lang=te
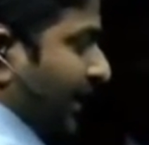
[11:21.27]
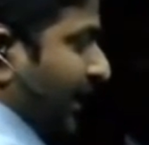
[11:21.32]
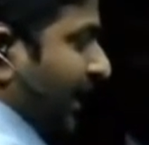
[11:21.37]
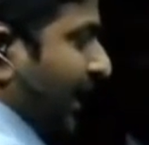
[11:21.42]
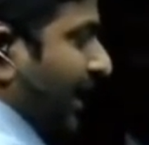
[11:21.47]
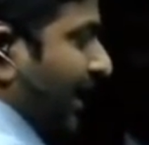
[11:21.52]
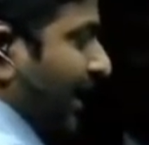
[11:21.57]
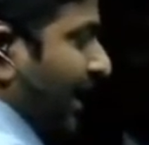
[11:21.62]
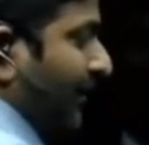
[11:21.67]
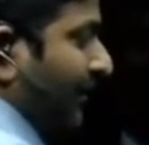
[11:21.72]

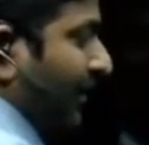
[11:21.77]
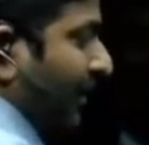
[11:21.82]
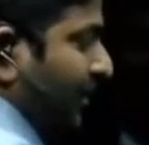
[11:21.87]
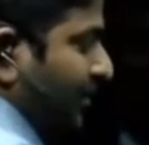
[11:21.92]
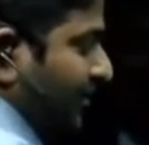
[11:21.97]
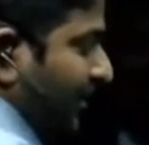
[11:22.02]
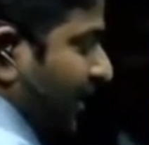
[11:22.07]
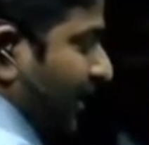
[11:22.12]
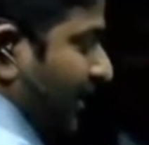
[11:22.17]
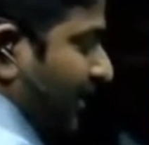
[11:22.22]
టెన్ లెవెన్
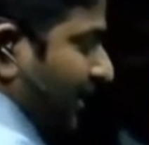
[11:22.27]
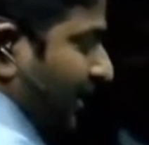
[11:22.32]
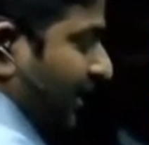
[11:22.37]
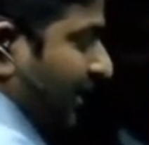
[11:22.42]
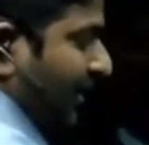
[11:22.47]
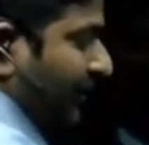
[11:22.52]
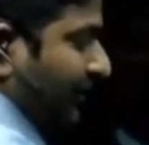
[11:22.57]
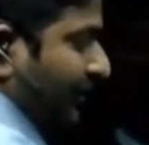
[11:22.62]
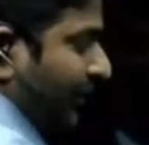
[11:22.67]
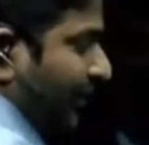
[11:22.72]
ట్వెల్వ్
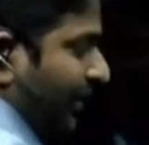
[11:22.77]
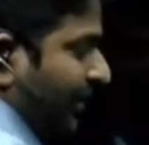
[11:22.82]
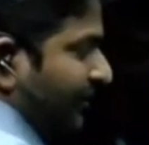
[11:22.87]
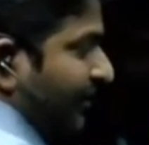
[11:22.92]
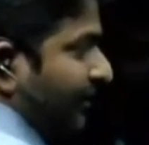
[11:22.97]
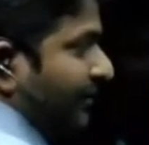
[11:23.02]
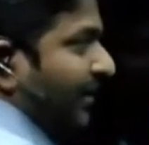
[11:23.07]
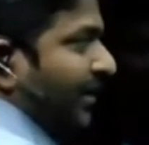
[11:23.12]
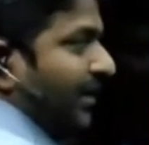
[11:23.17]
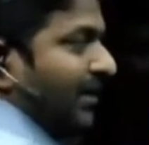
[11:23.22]
థర్టీన్ ఫోర్టీన్
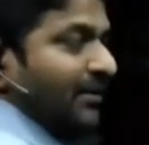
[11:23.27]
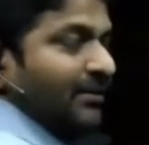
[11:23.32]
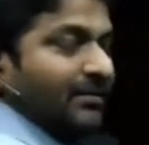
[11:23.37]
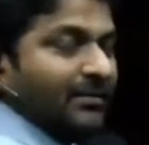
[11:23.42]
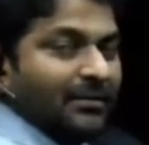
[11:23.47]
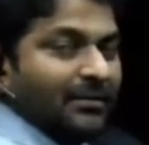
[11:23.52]
ఫిఫ్టీన్